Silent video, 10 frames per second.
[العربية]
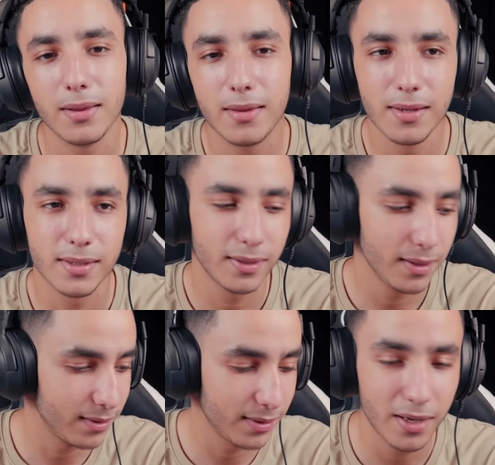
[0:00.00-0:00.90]
الديسك
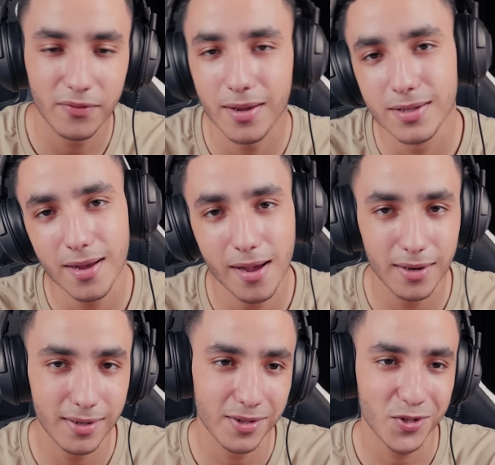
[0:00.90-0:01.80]
ديال الصيف حاجه
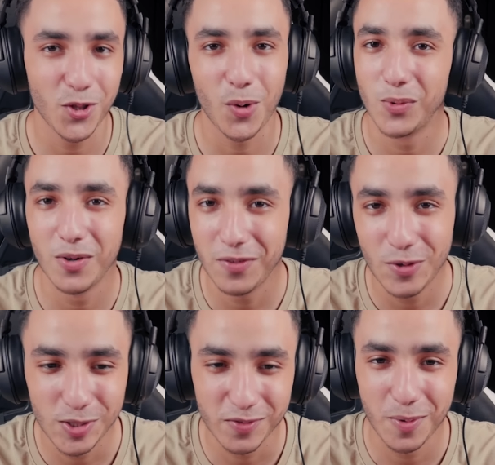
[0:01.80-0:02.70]
عاديه تيضربوا الفيوز